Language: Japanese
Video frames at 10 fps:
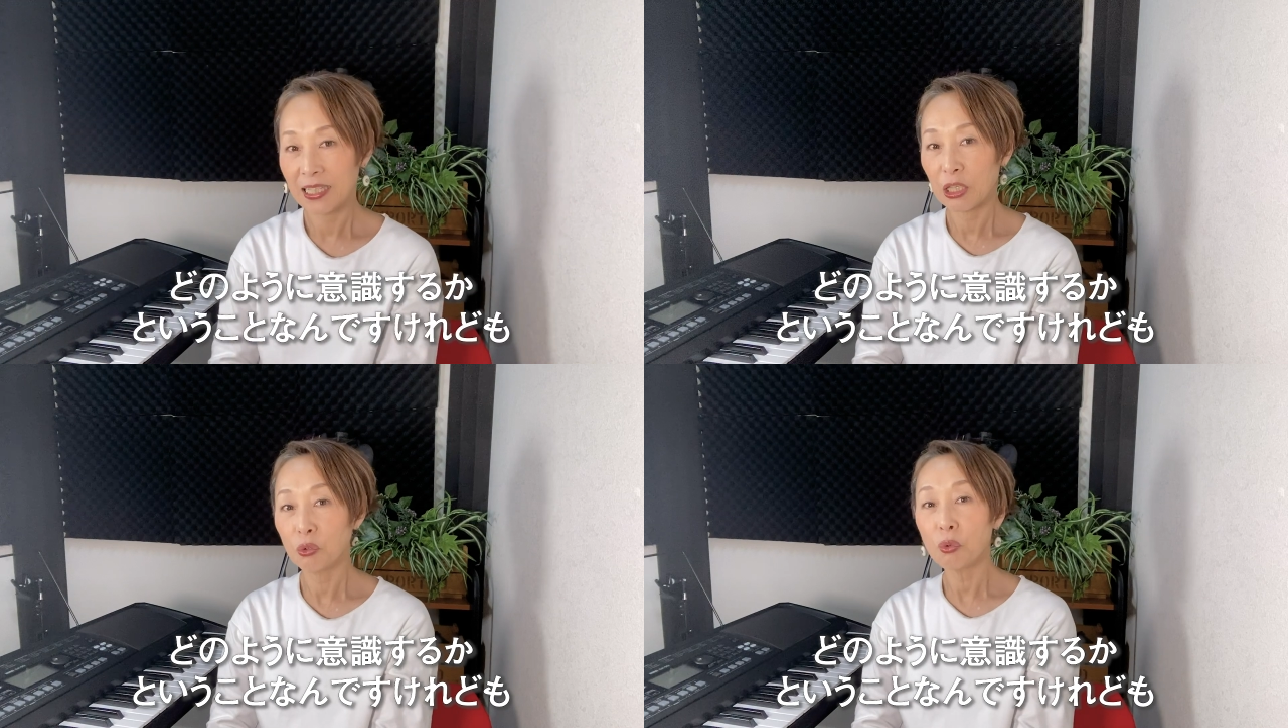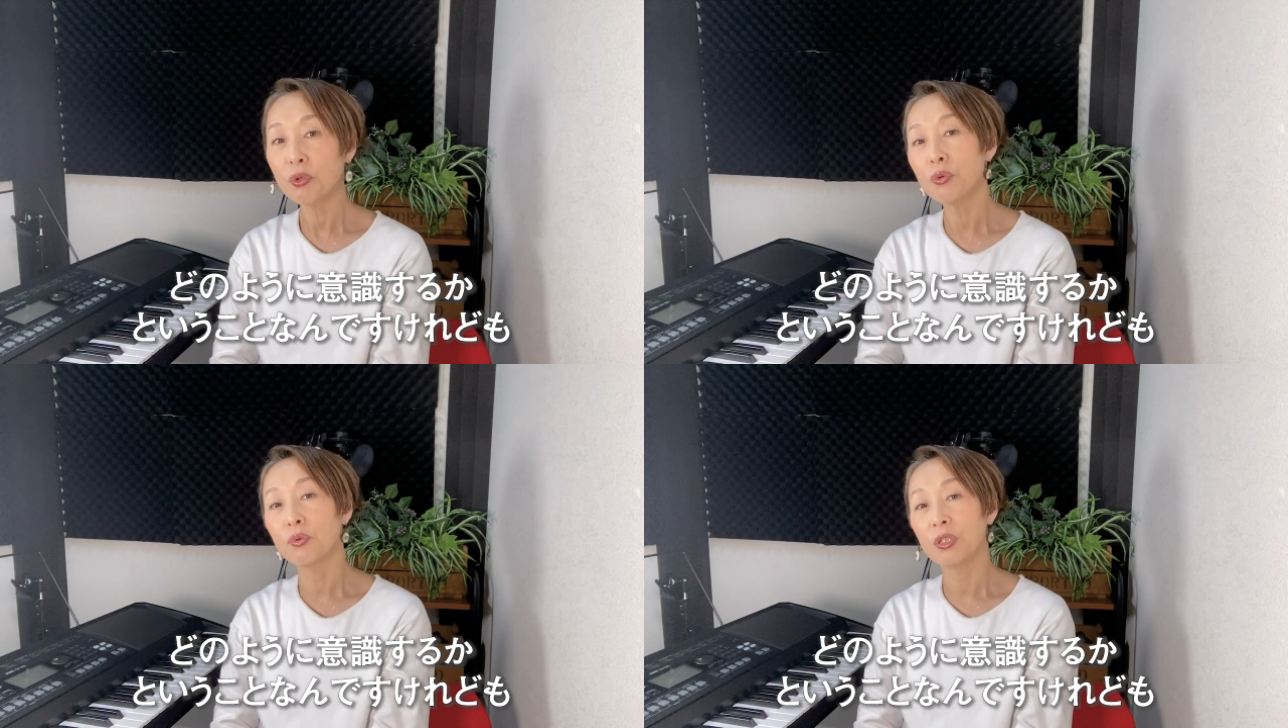で、どう
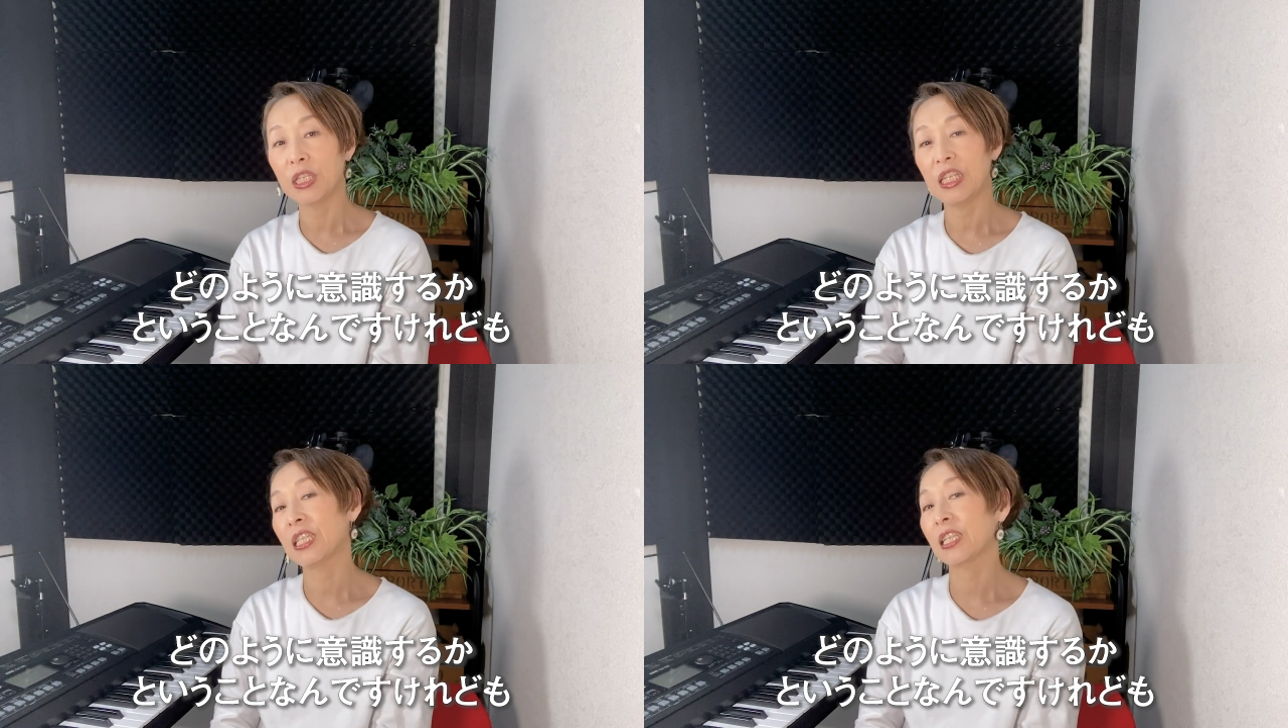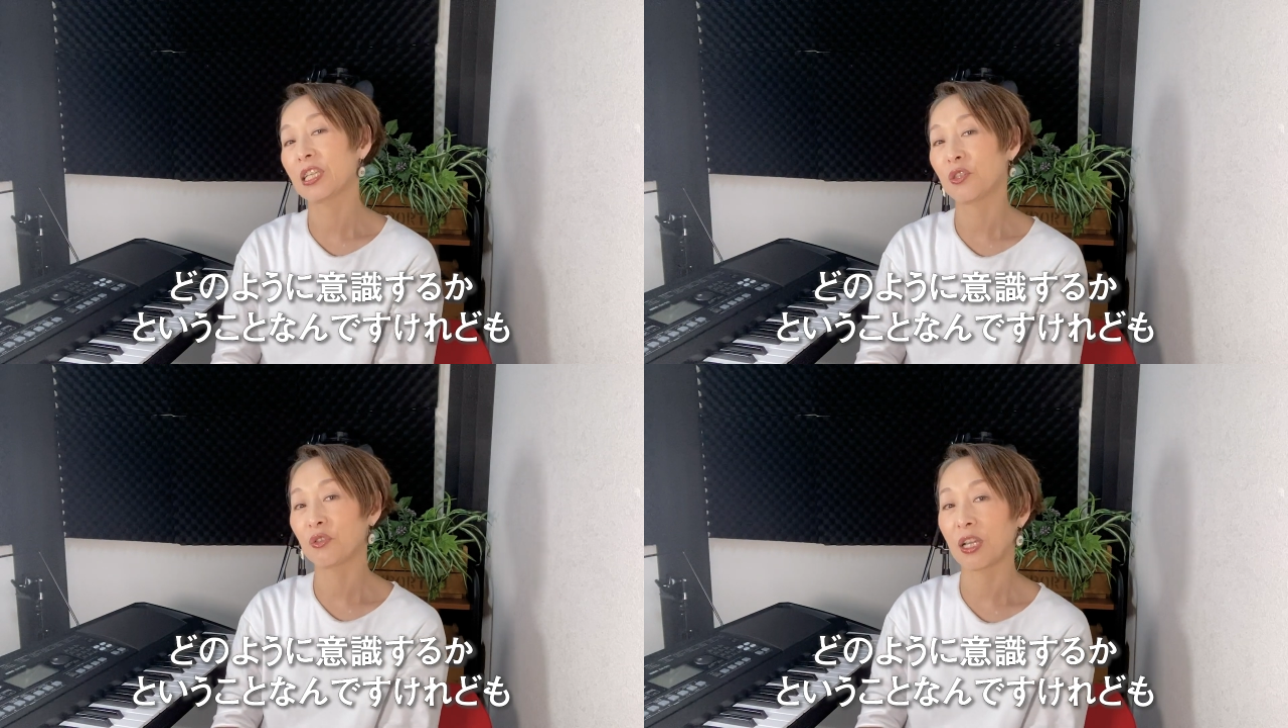いうふうに意識
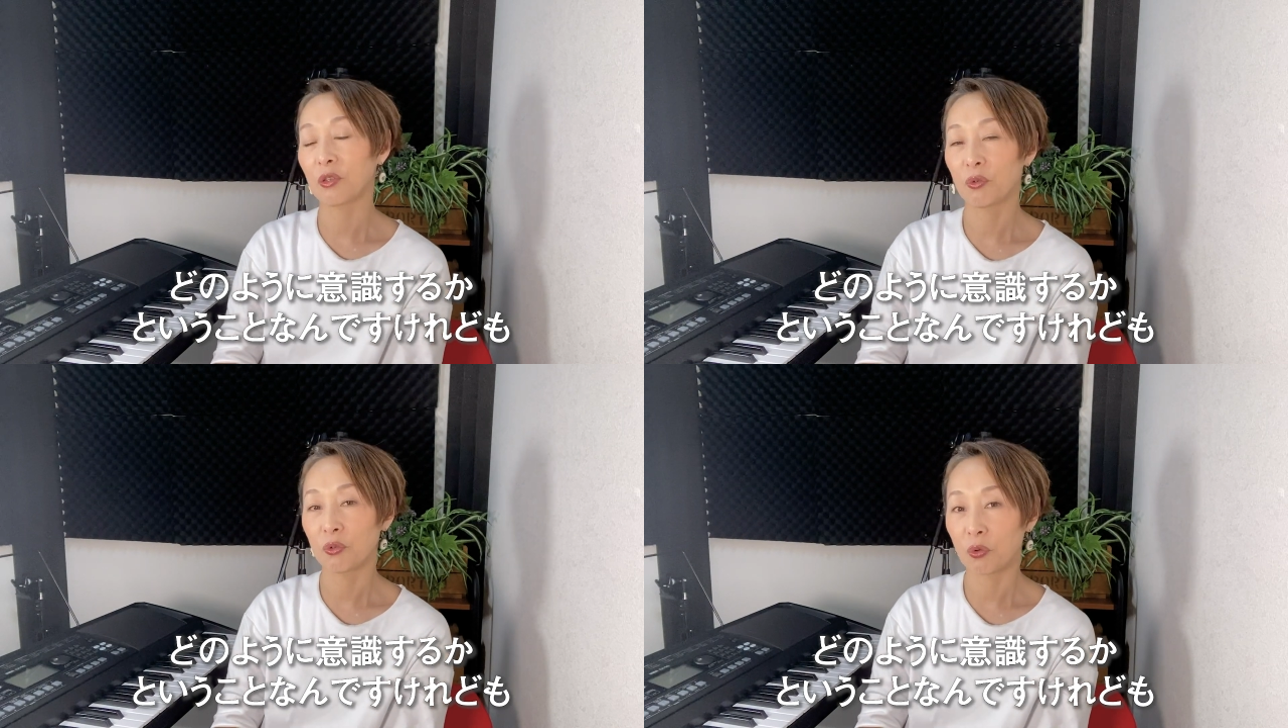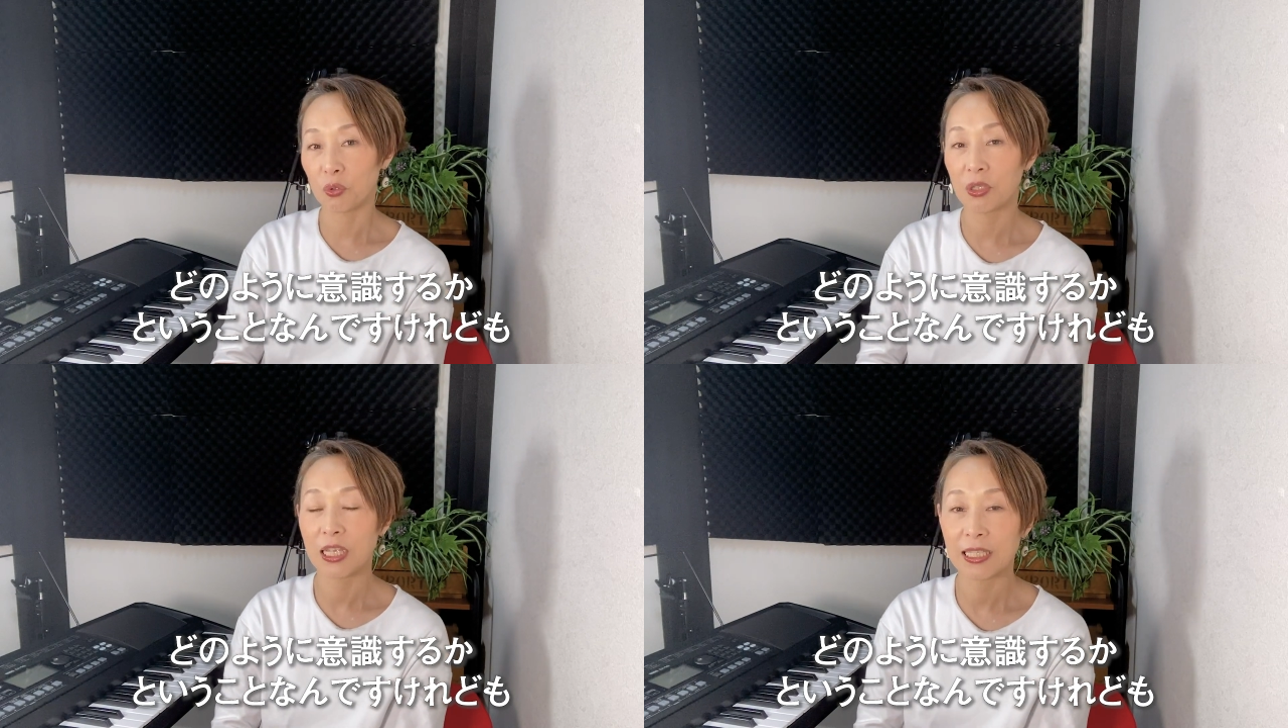するかというこ
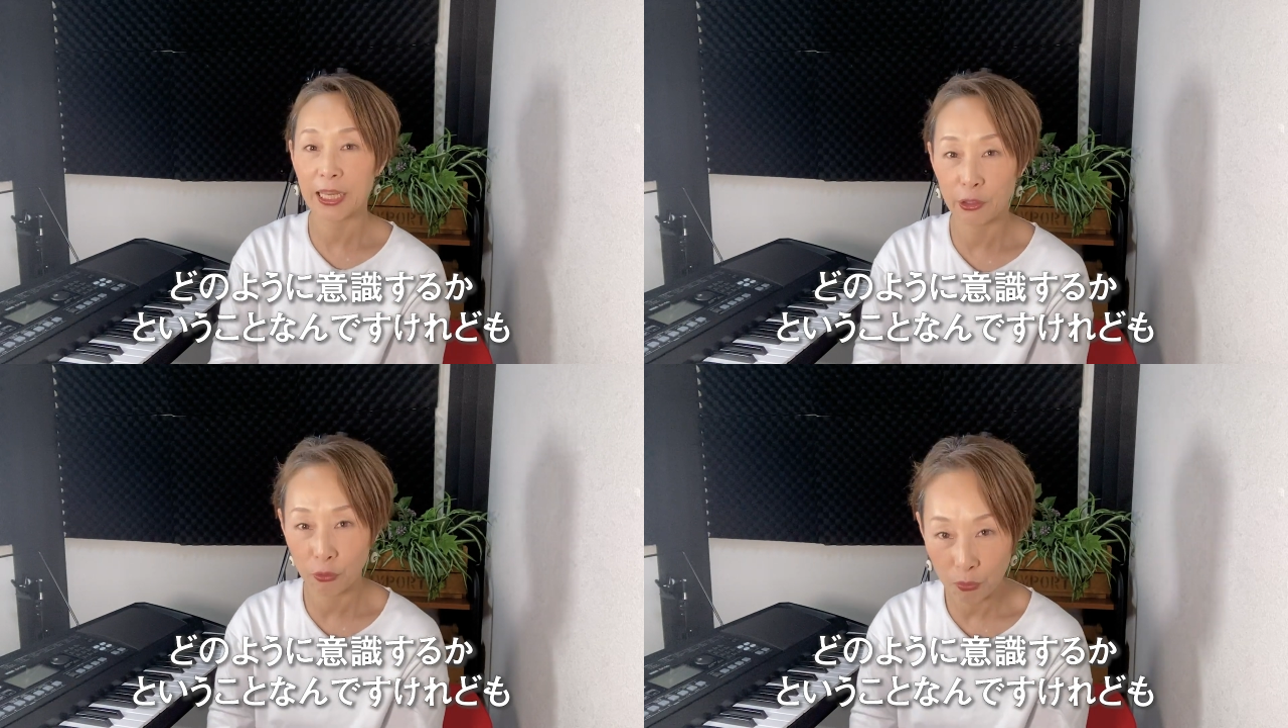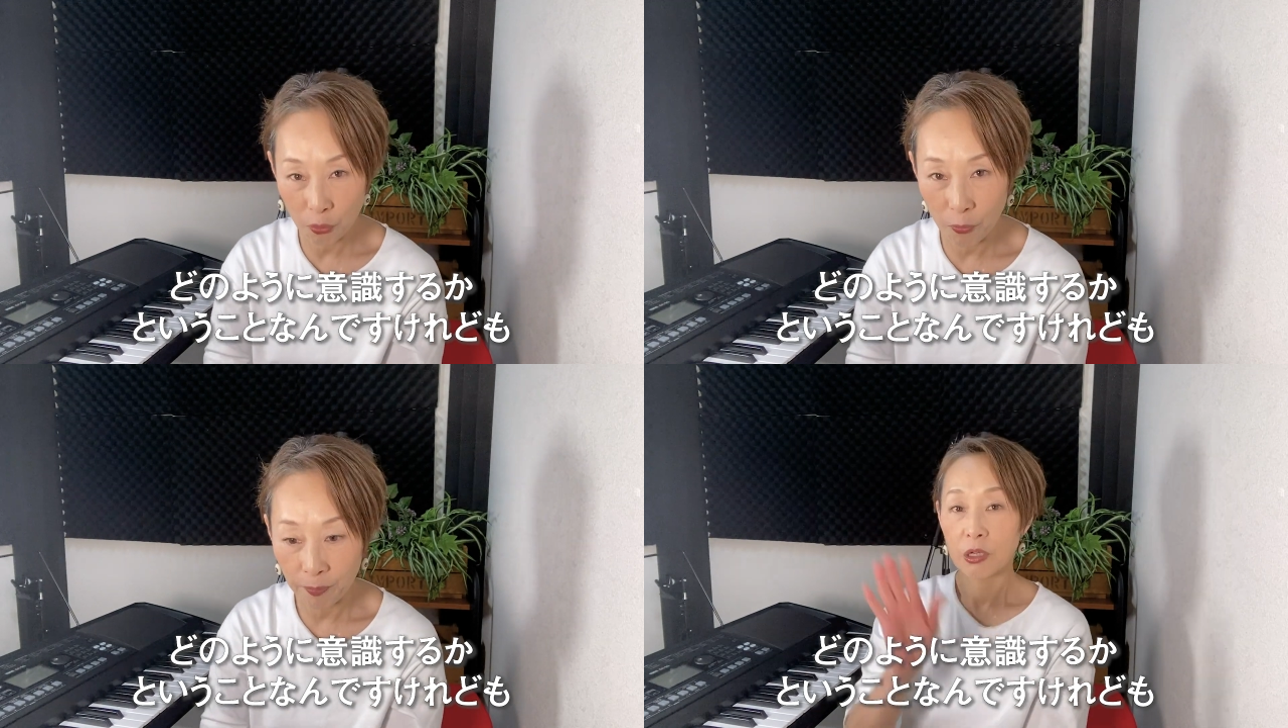とですけれど
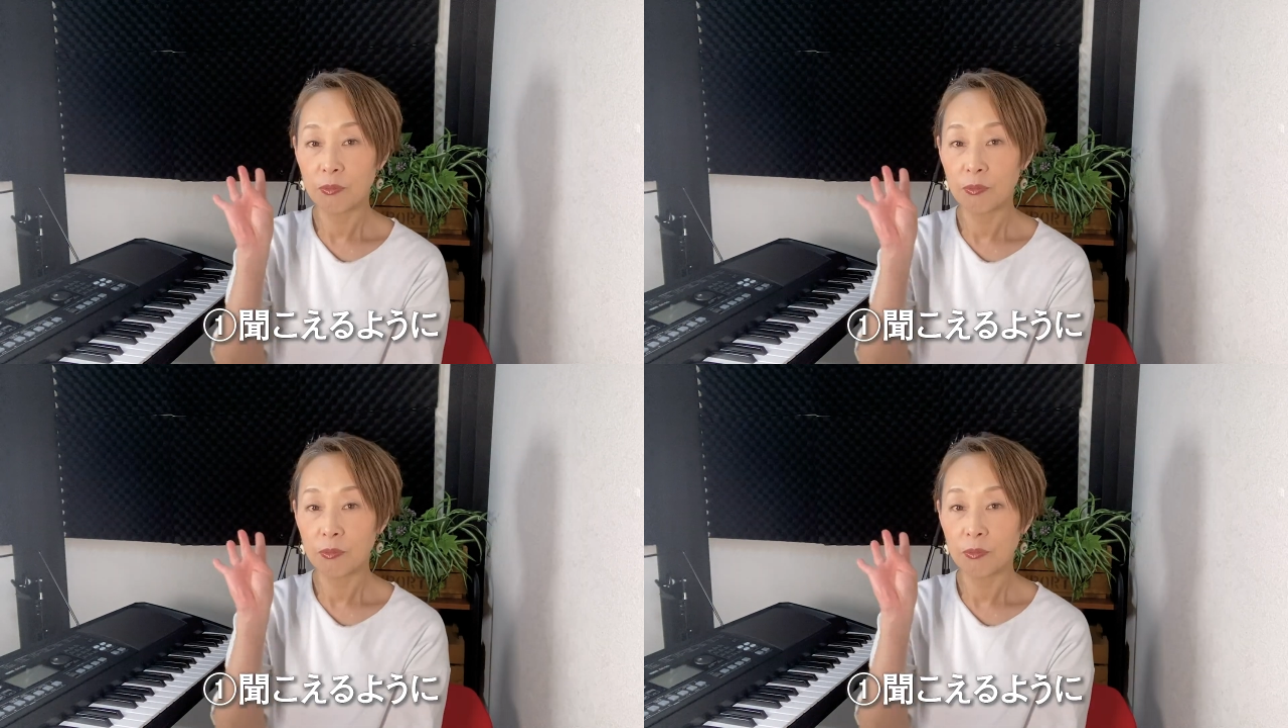も、